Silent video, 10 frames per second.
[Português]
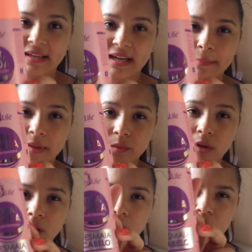Cabelo.
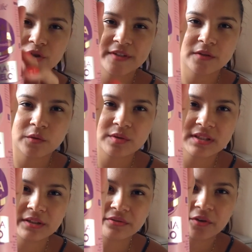Deixa eu ver se eu vou
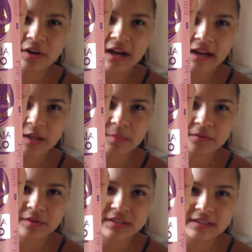conseguir focar aqui para
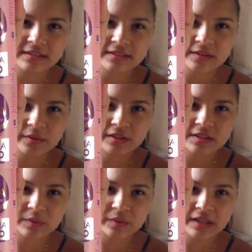vocês. Olha
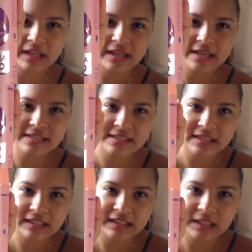só, esse
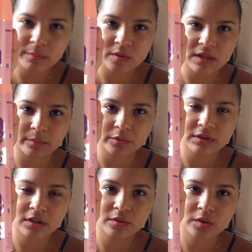aqui, meus amores,
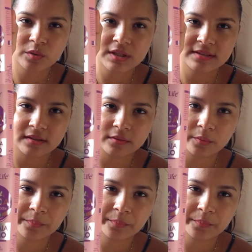que eu estou dizendo.